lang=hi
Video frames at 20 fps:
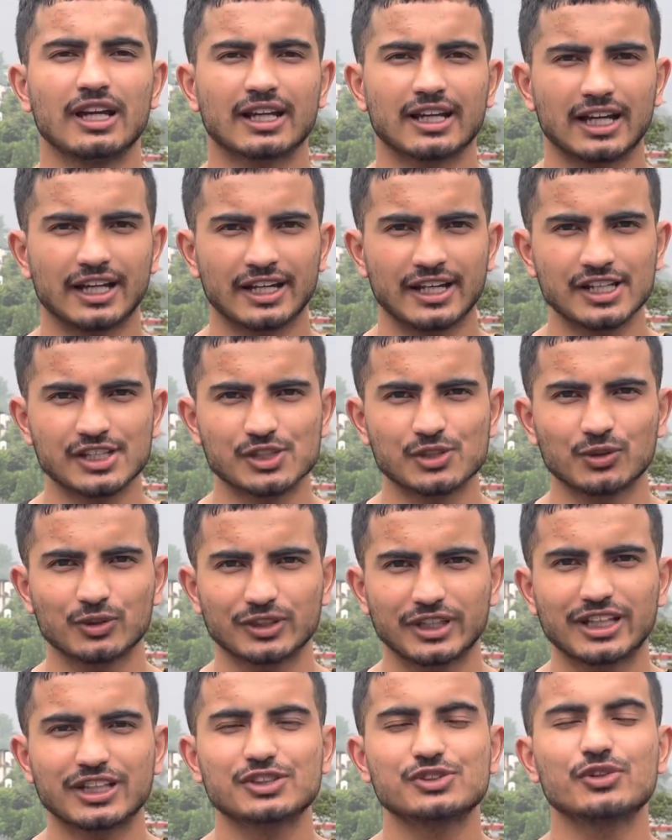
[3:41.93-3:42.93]
कंडीशन
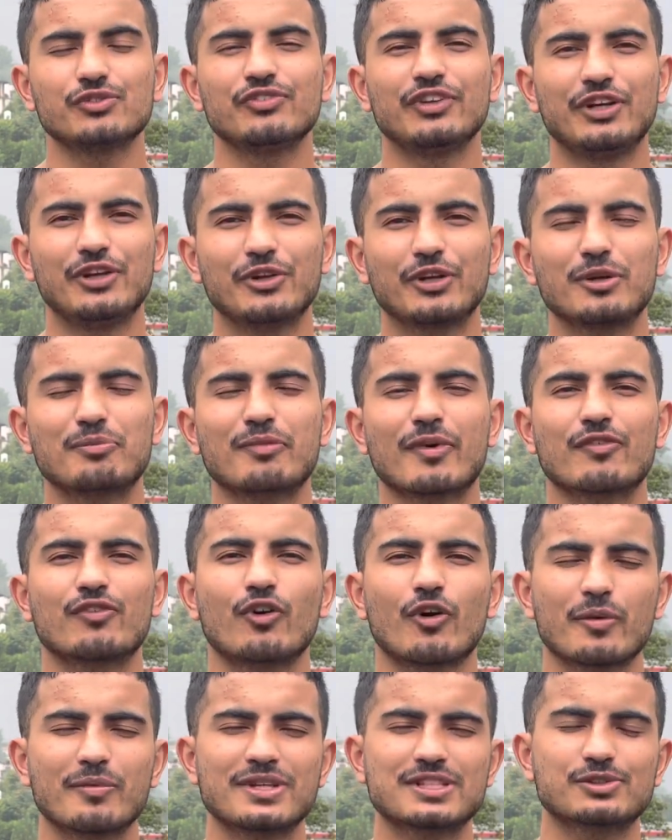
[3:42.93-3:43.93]
होती है जो वीडियो की
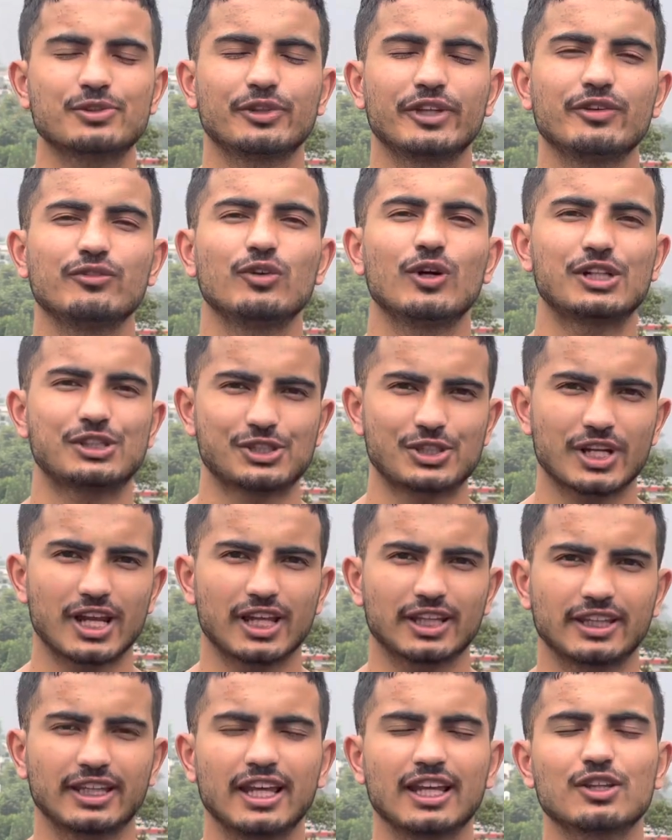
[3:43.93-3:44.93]
परफॉर्मेंस होती है वो अच्छी
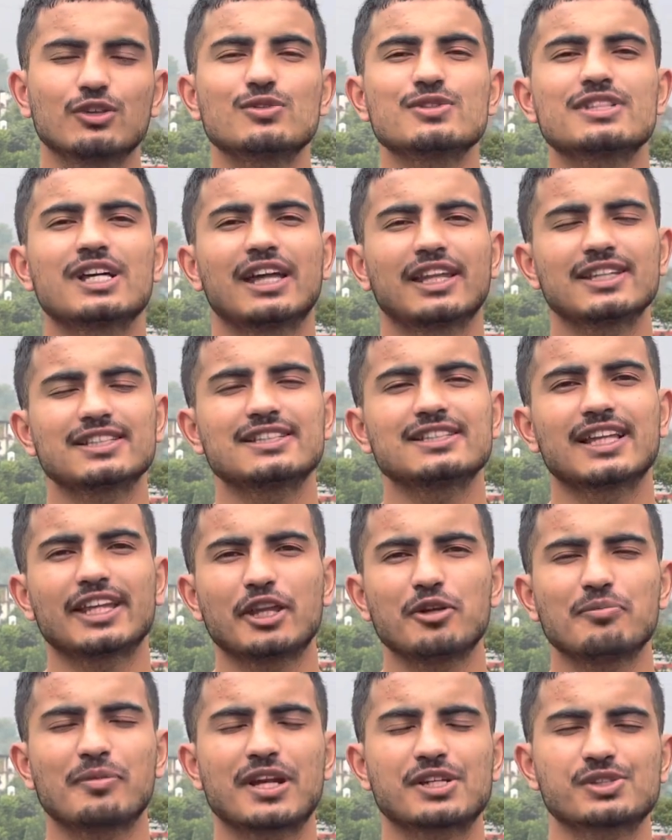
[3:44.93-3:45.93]
रहती है तो ज़्यादा से ज़्यादा
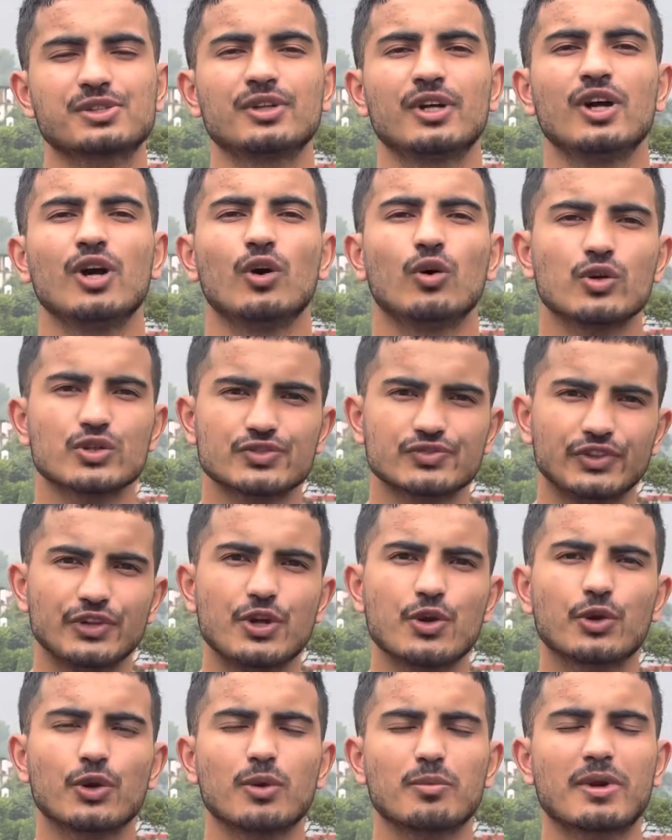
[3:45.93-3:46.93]
इंप्रेशन उस
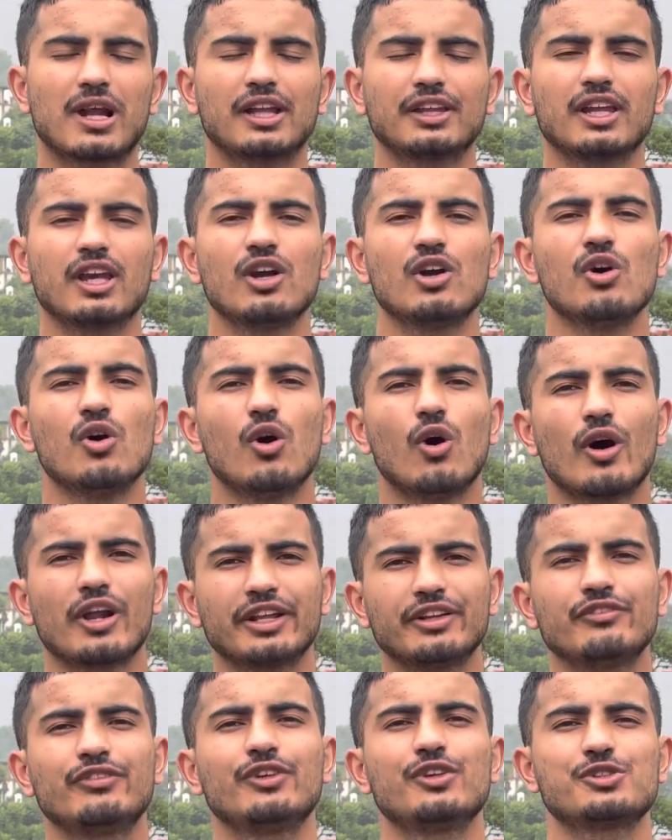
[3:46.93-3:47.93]
वीडियो के ऊपर आते हैं और
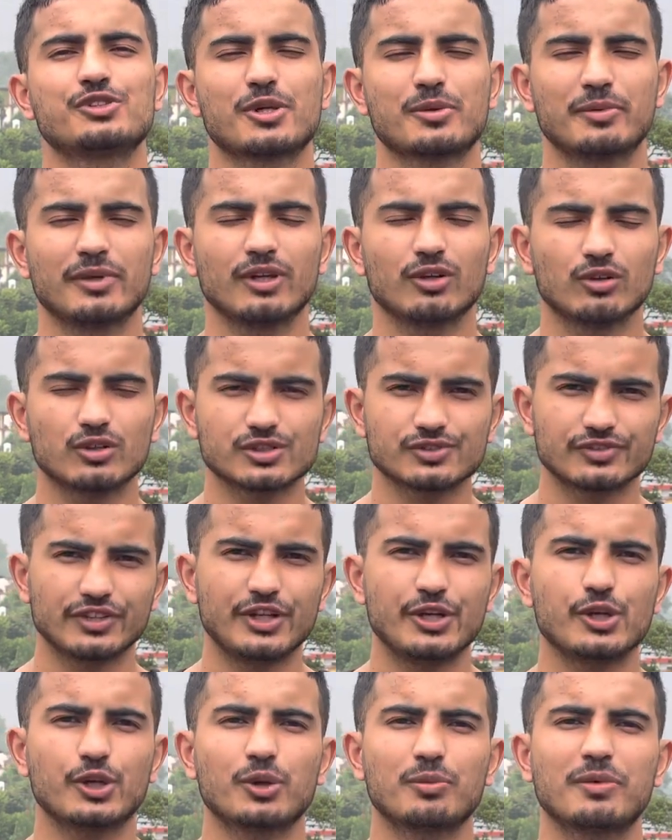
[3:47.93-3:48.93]
इन फ्यूचर भी उस
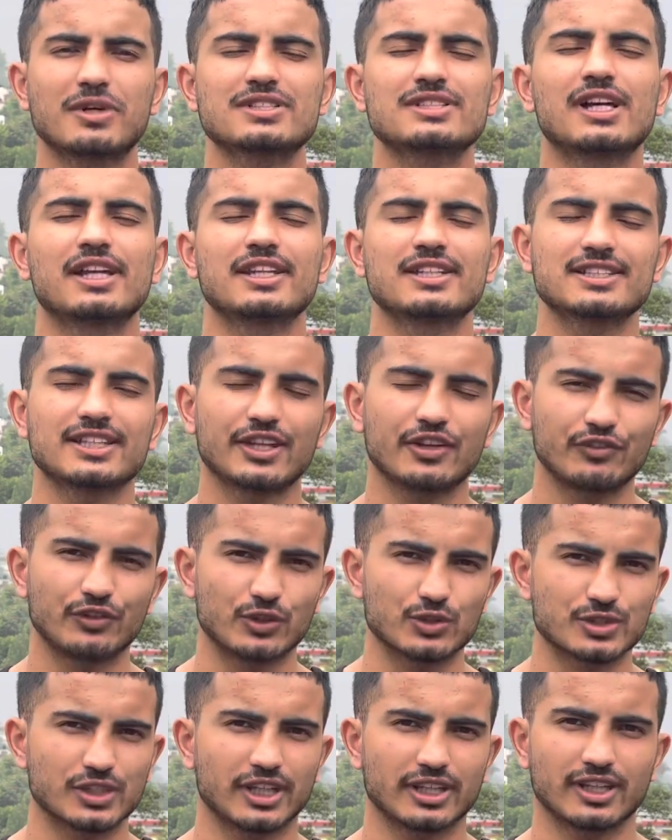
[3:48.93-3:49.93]
वीडियो के ऊपर ज़्यादा से ज़्यादा
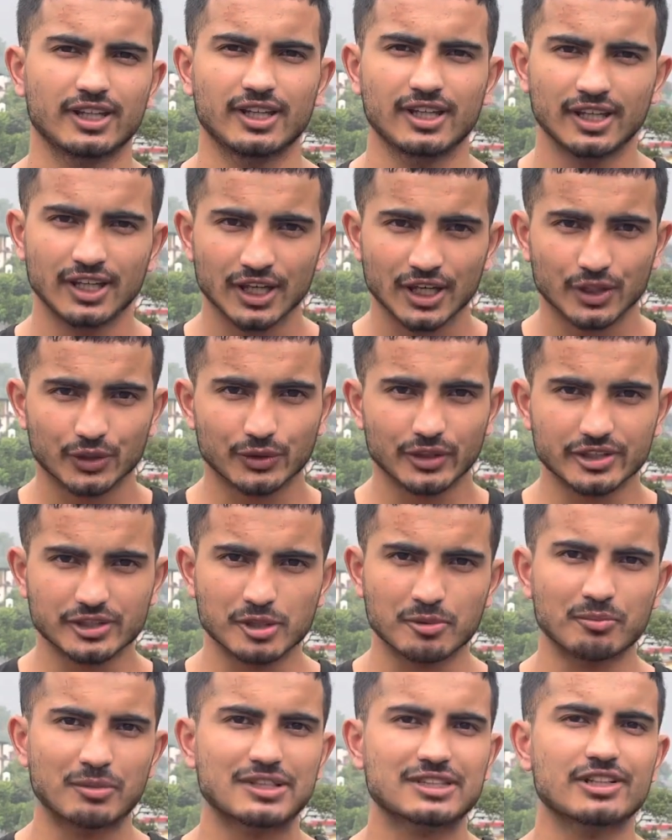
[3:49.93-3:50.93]
व्यूज़ आते हैं तो
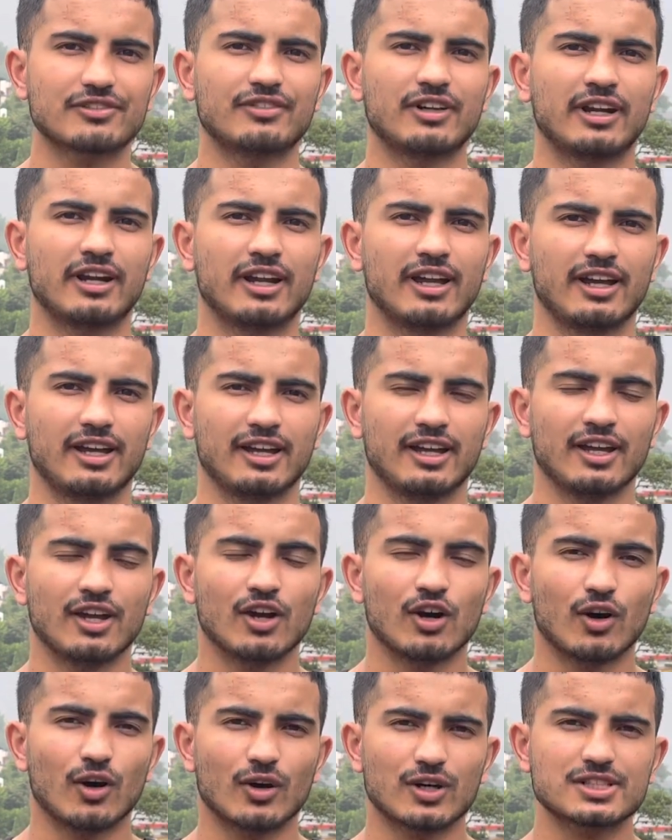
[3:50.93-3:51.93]
सिंपल सा फंडा है
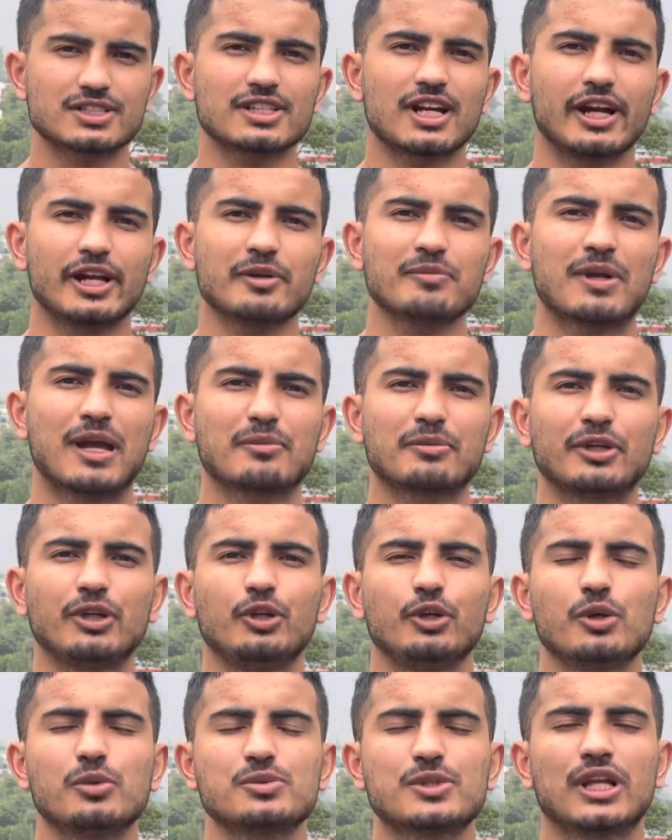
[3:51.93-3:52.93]
और स्टार्टिंग में आपकी
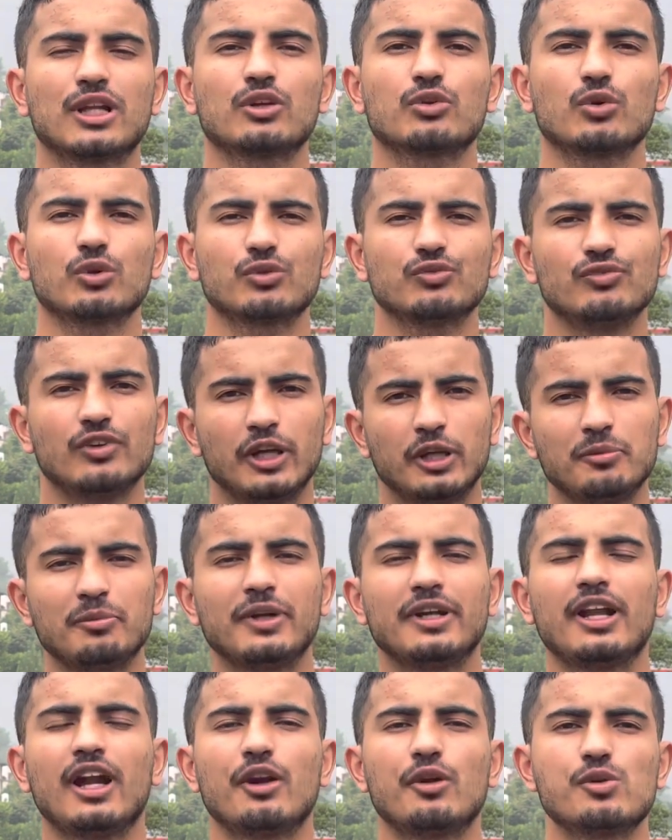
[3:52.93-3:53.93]
यूट्यूब चैनल ग्रोथ वहीं पे
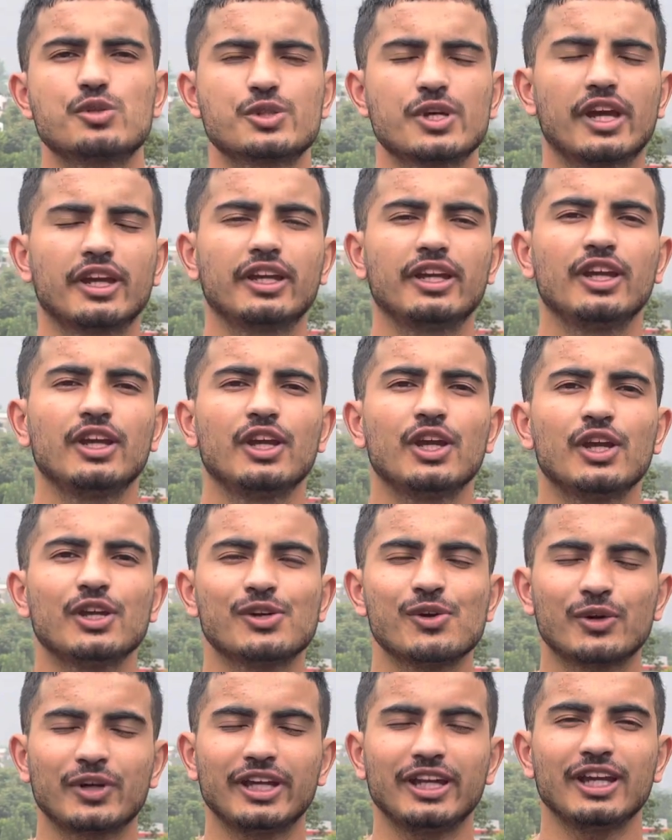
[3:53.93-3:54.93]
डेड हो जाएगी
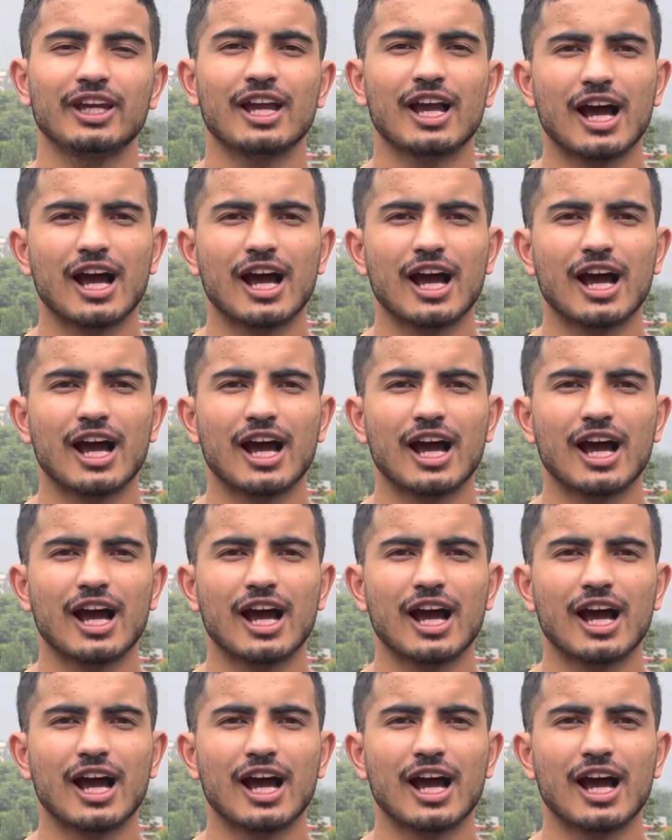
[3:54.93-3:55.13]
क्योंकि